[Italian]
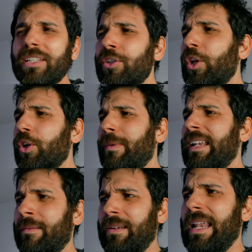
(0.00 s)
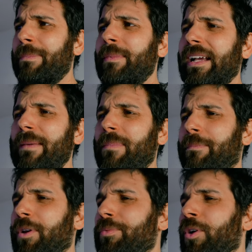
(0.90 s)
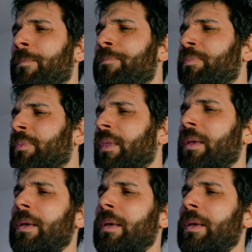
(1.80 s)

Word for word: Che se non ricordo male, la prima clip è proprio